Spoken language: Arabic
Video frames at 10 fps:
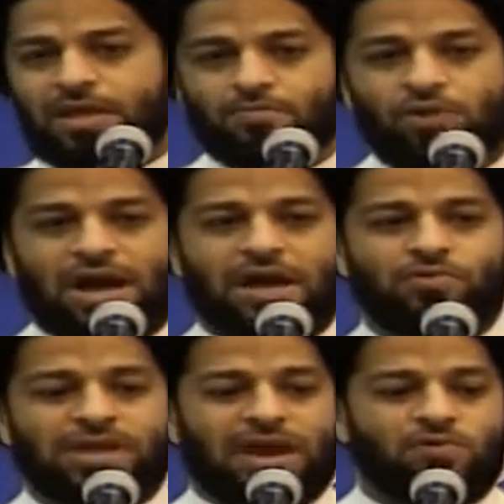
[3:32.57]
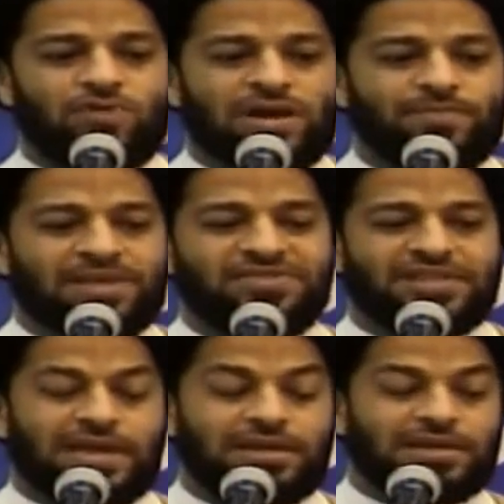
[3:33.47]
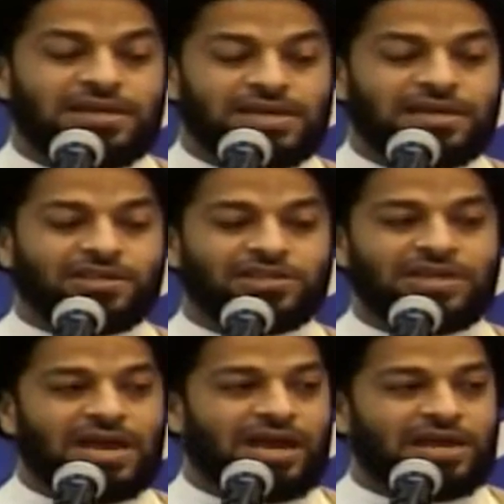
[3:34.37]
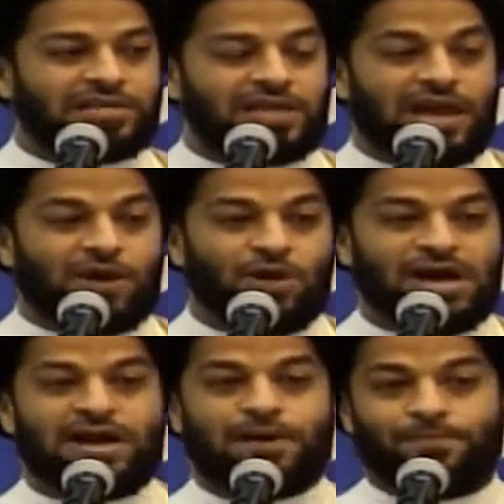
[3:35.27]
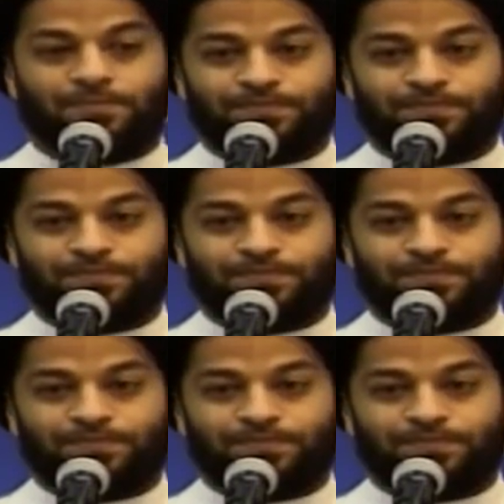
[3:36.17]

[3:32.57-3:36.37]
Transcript: معاوية أول من سن صناعة الأوهام